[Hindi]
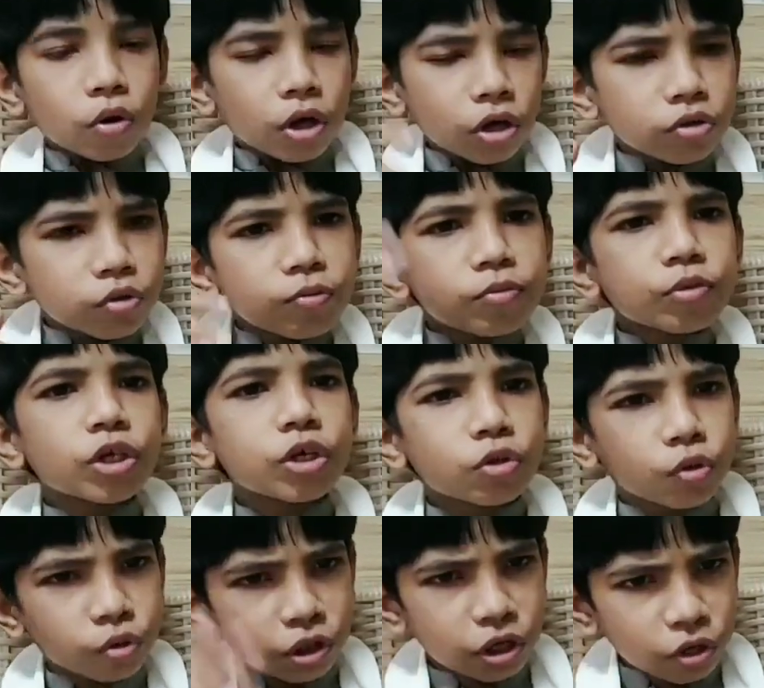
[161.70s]
ओए तुम
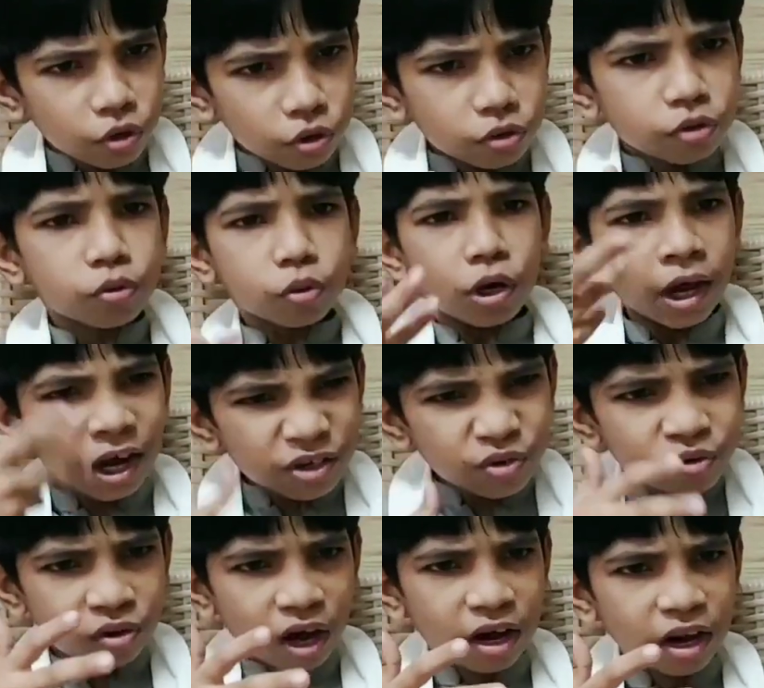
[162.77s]
मुझे चौधरी को चूहे
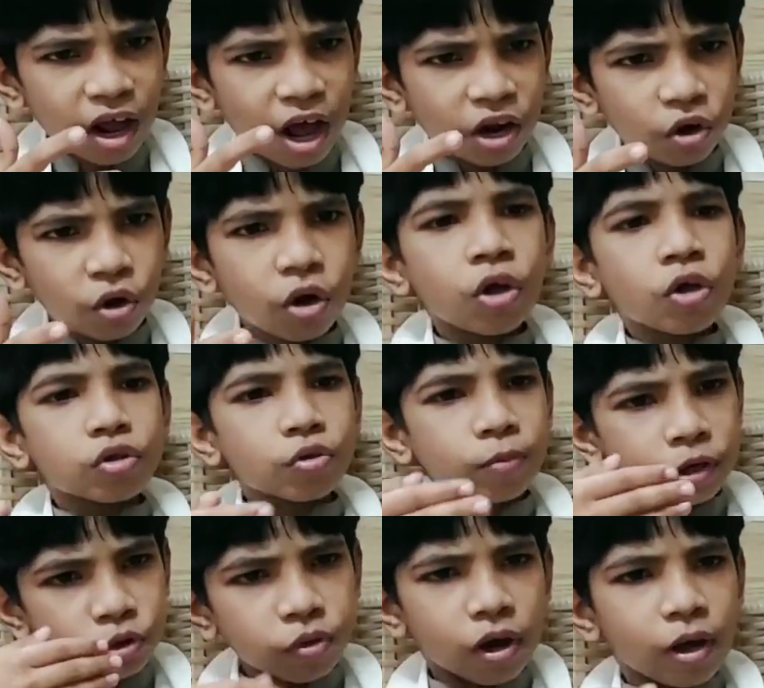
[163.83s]
का टूटा खिला रहे हो
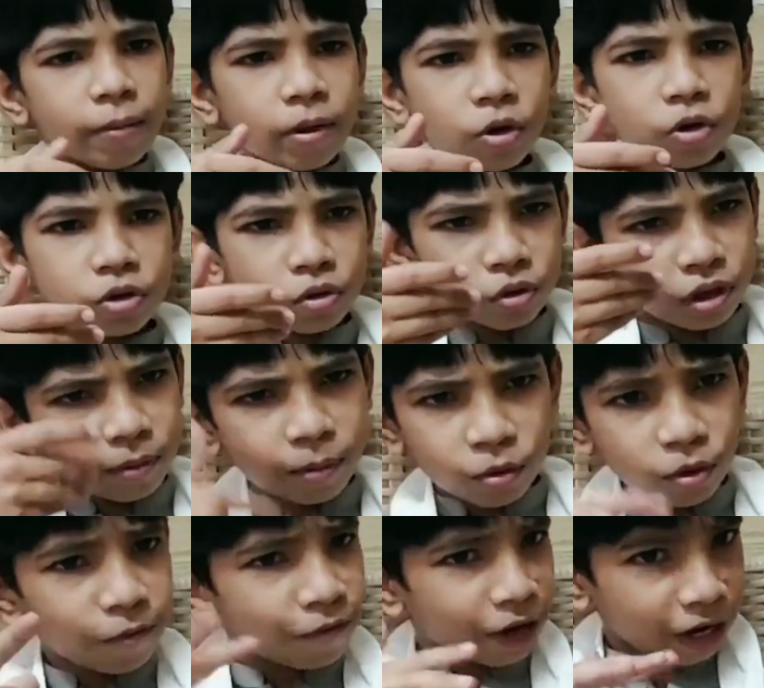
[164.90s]
तुम्हें चूहे में और चौधरी
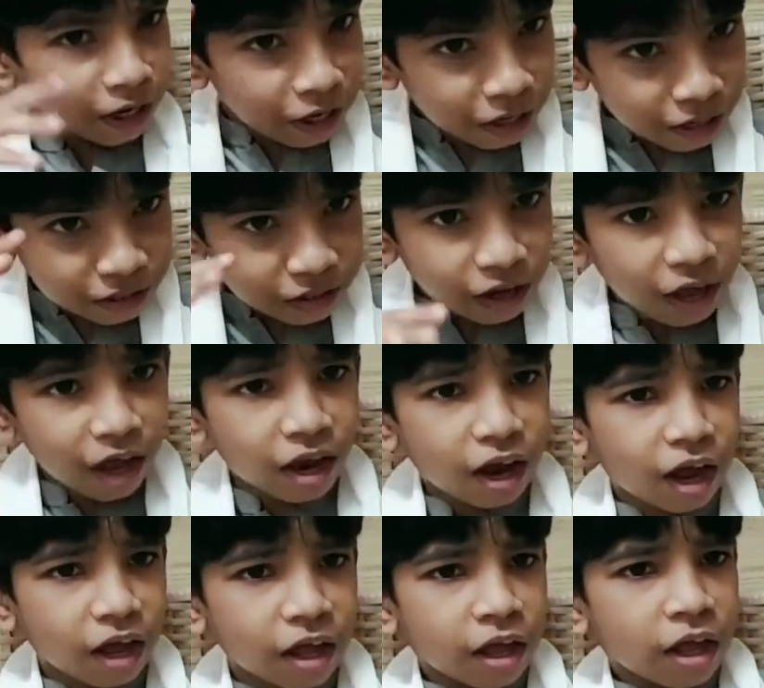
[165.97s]
में कोई फर्क नहीं नजर
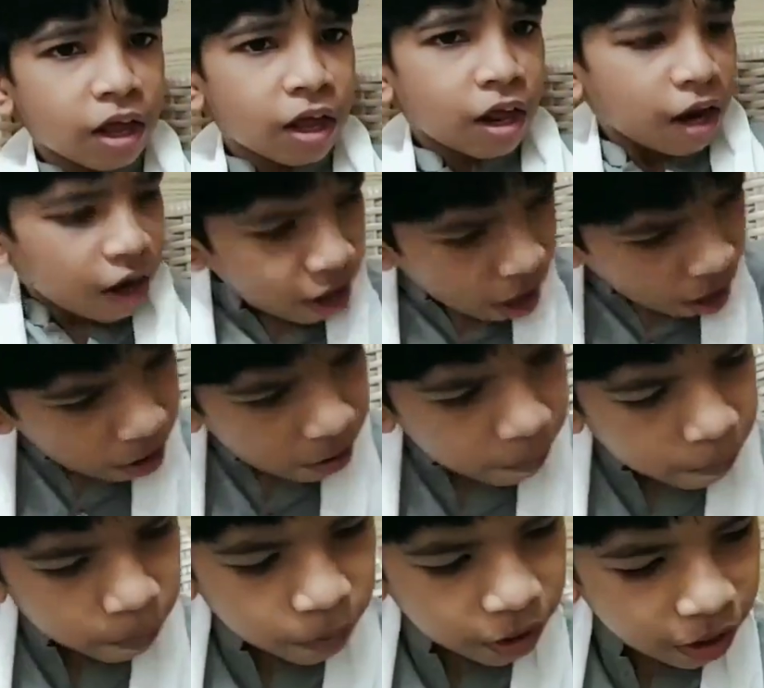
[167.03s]
आ रहा ला
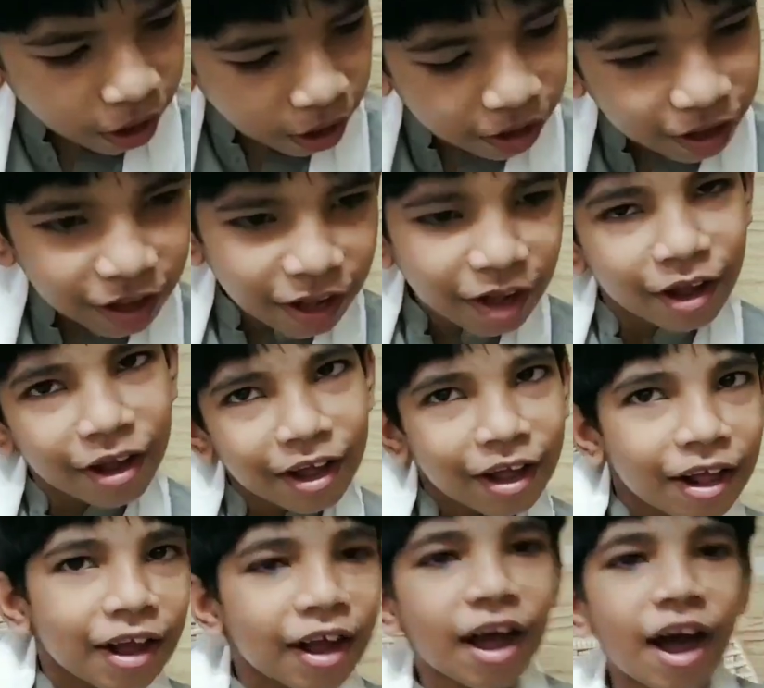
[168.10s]
पकड़ा
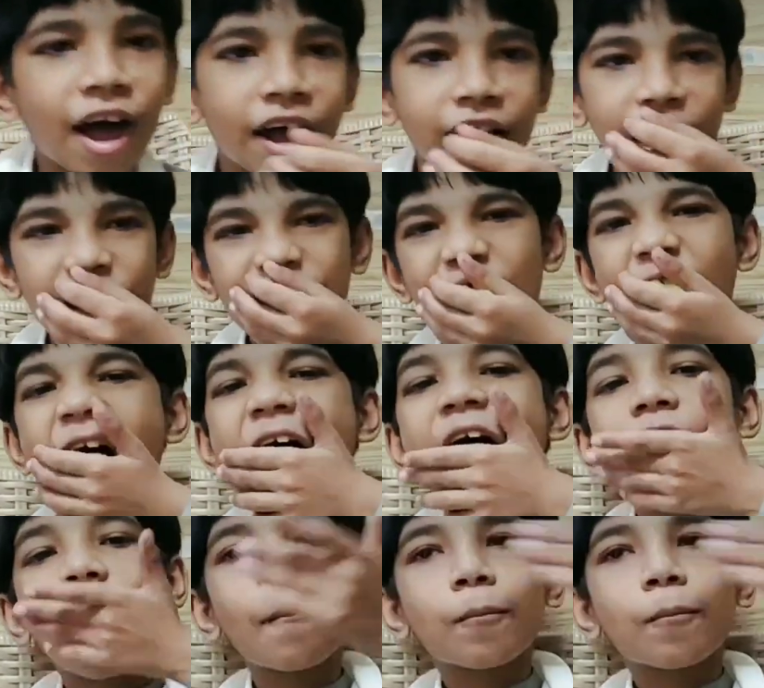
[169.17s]
खा ही लेता हूँ